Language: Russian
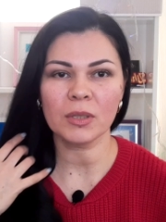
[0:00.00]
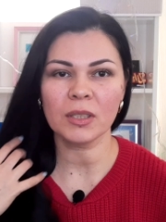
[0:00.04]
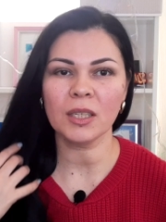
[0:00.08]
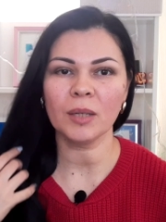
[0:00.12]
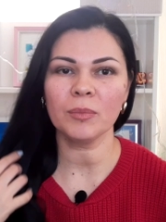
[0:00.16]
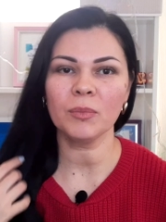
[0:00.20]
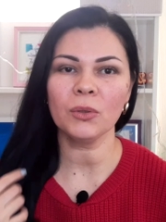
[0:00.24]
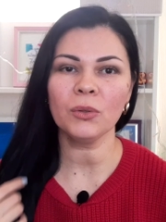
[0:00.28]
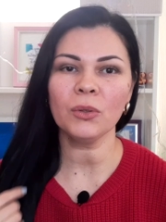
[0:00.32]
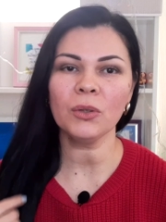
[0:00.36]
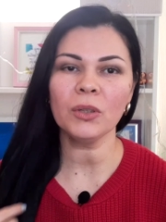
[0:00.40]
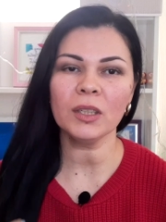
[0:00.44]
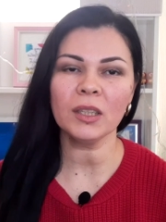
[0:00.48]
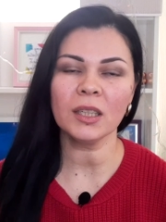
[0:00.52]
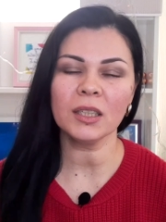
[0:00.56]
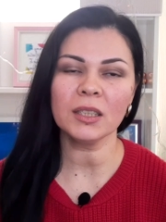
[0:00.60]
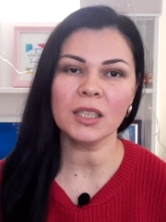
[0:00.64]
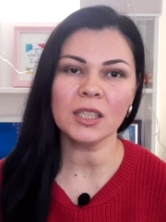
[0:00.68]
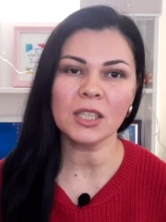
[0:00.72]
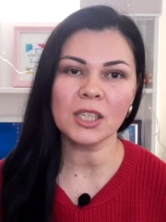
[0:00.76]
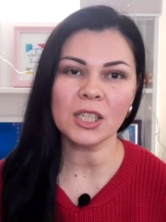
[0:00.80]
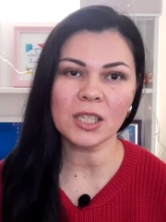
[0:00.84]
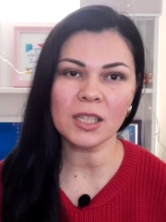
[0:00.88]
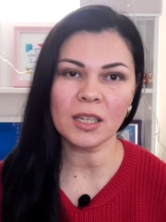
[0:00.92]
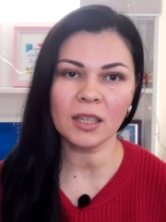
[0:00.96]
со мной,
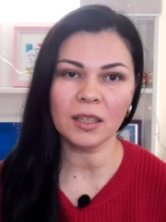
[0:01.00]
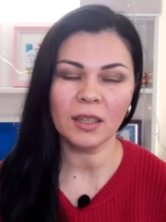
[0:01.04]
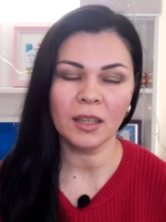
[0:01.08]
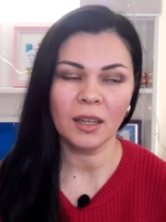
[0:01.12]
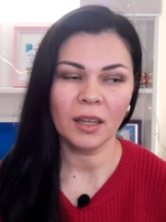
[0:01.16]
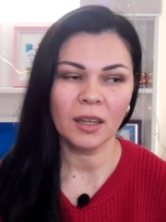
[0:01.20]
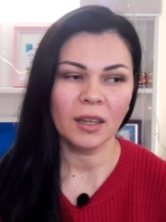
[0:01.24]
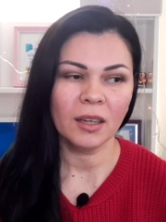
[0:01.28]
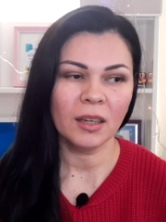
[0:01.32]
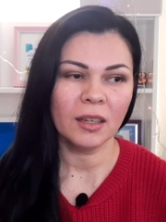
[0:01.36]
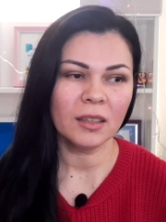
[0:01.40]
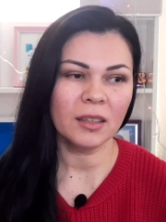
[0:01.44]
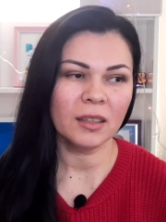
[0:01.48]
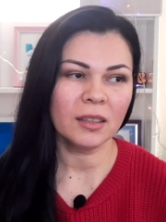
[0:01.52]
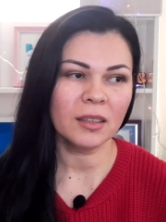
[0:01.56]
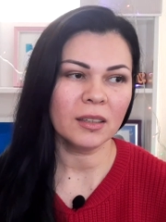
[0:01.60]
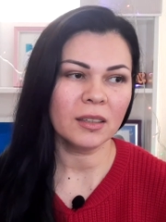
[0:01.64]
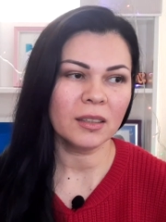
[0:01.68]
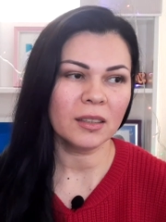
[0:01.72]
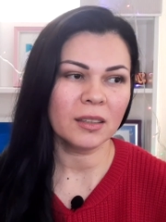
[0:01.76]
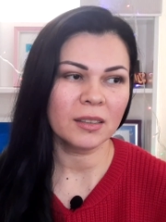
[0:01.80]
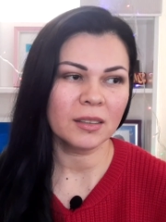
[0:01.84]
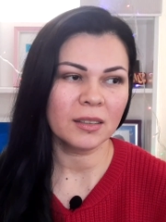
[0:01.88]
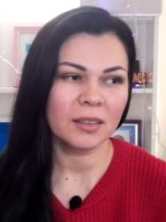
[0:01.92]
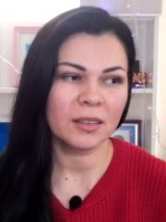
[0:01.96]
конечно,
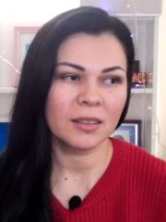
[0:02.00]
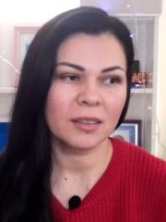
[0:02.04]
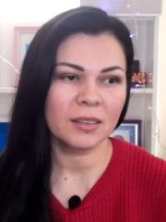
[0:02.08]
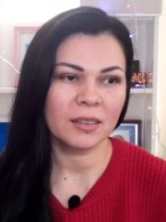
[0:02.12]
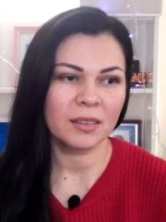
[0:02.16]
э,